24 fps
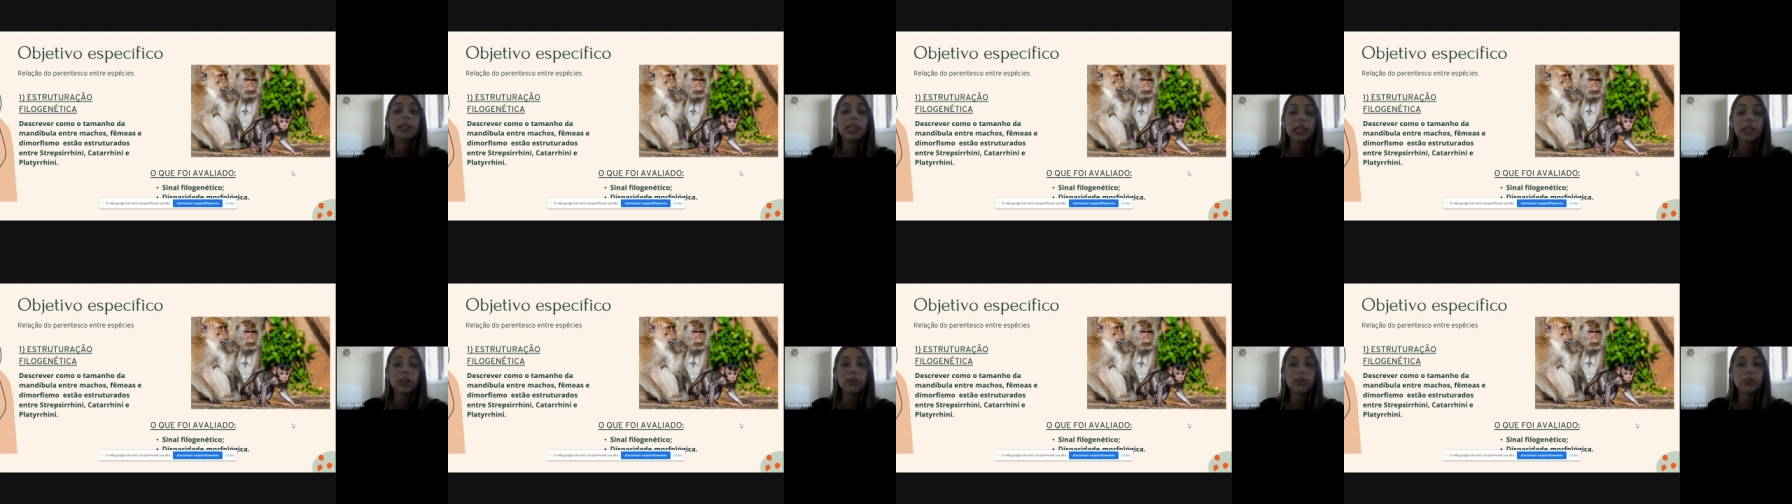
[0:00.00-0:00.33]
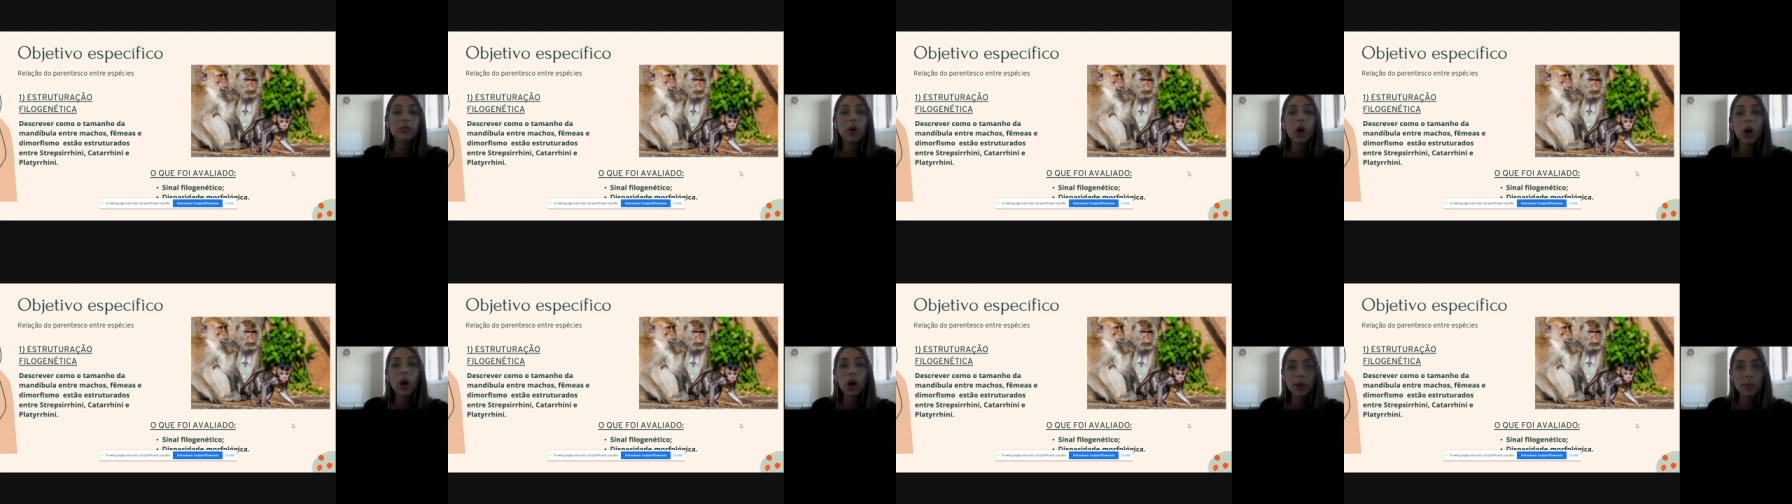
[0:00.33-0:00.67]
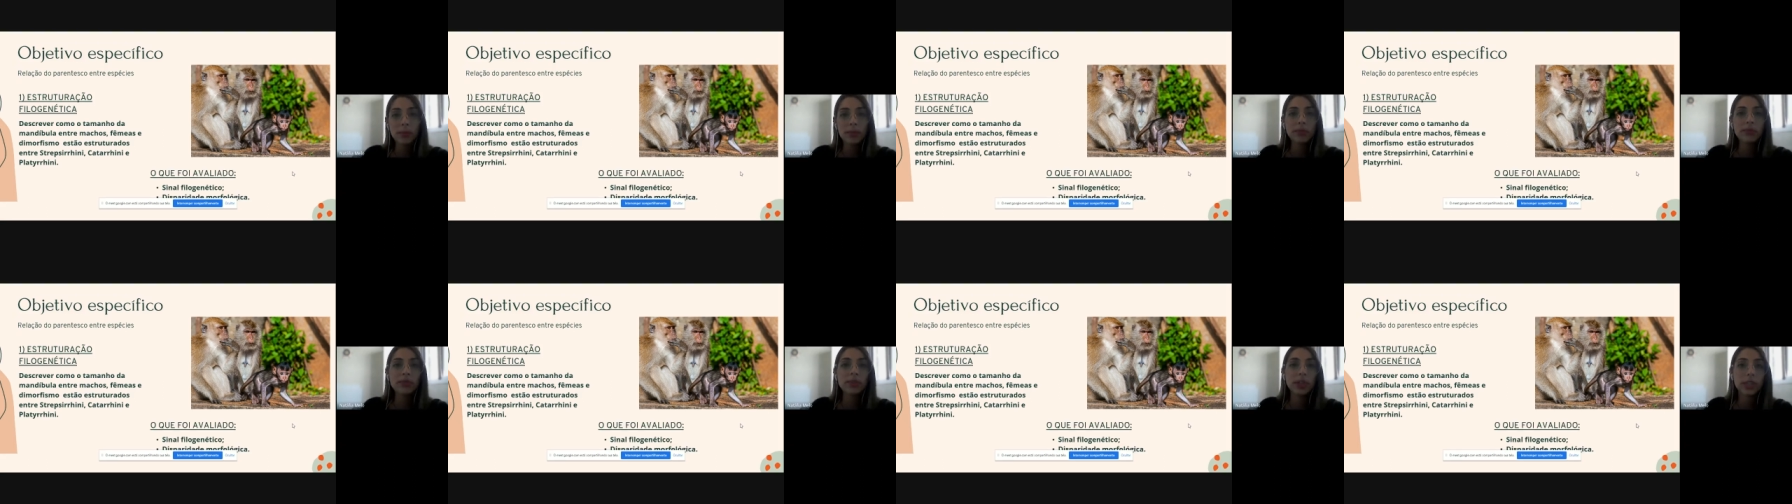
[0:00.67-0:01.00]
de que
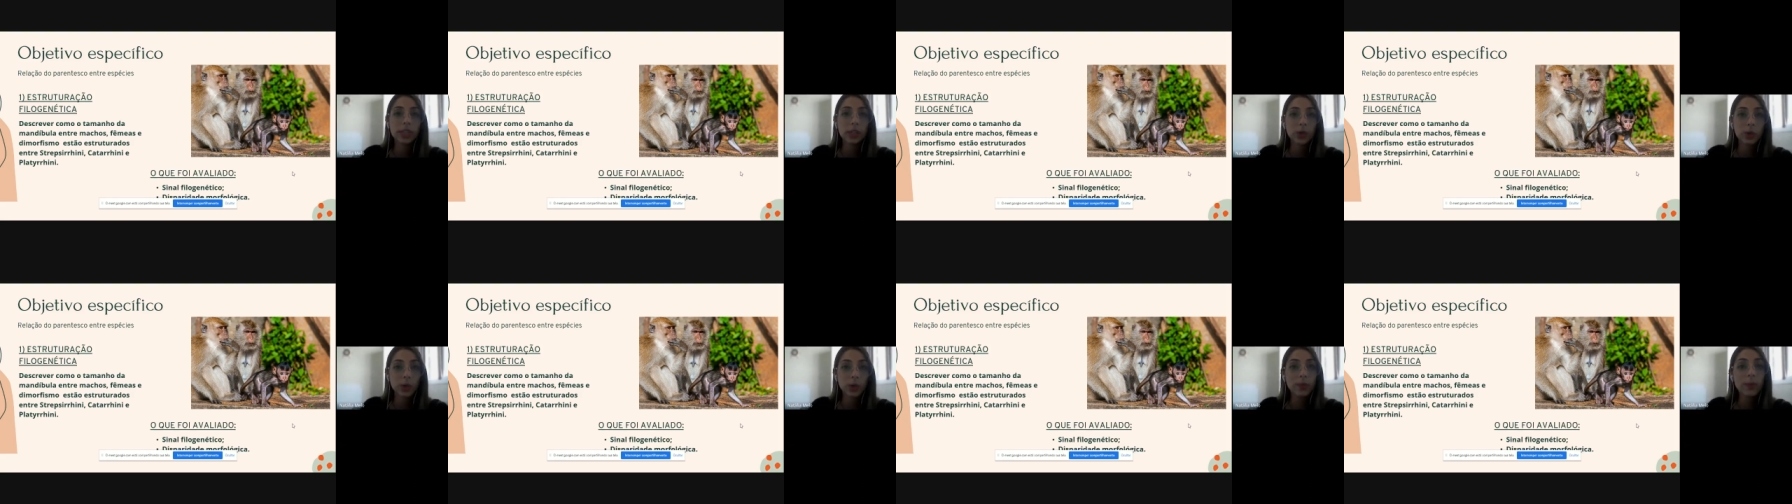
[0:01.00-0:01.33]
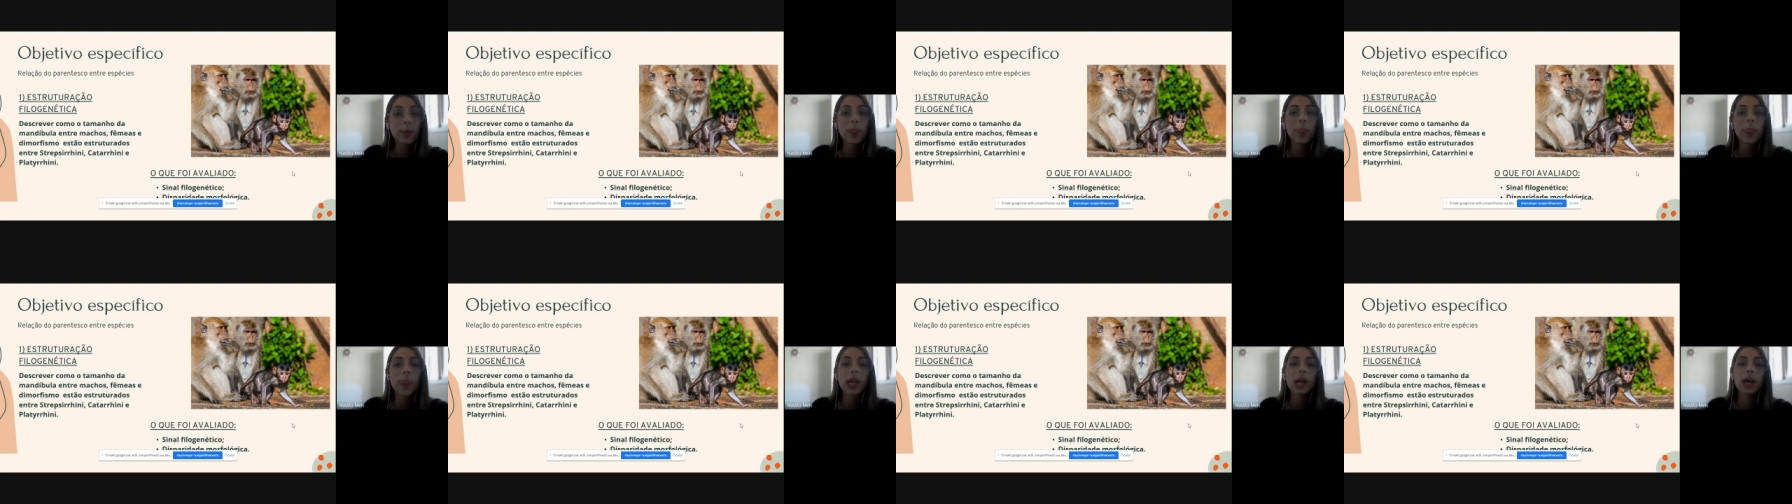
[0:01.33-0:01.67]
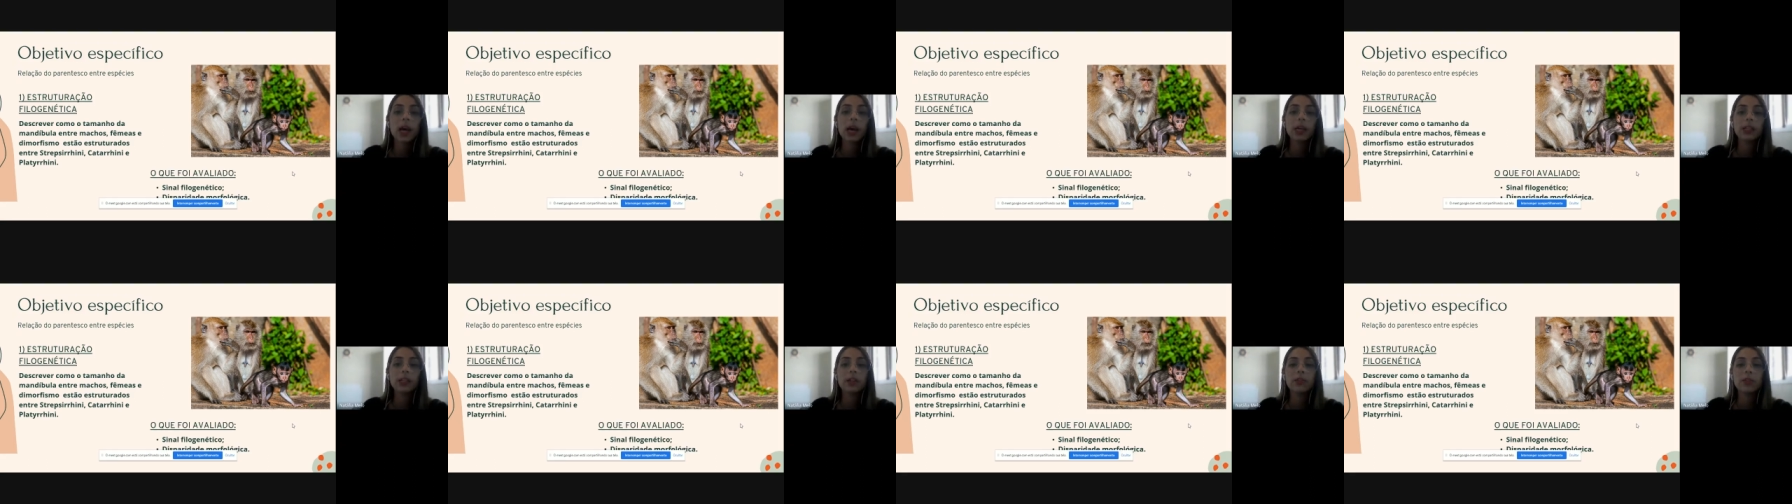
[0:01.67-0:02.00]
forma variou
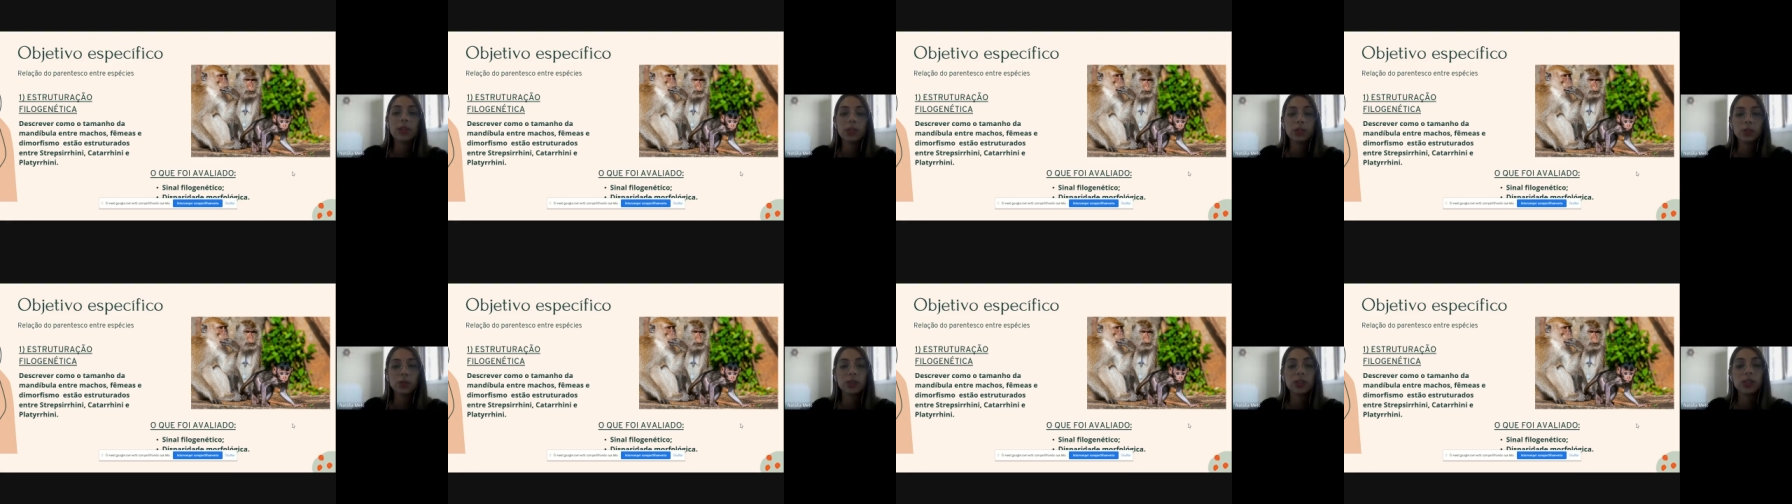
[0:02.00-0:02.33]
através